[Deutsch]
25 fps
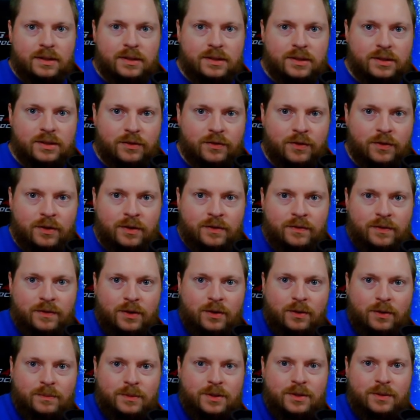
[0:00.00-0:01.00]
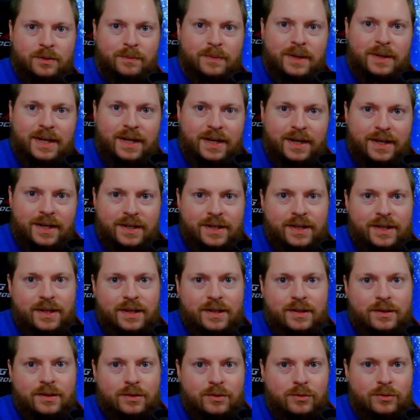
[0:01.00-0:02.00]
So Freunde, willkommen zum
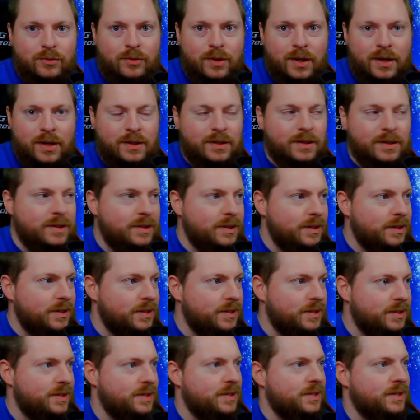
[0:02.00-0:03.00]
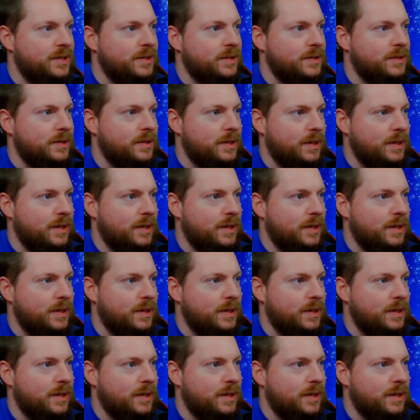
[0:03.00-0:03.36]
legendären Run des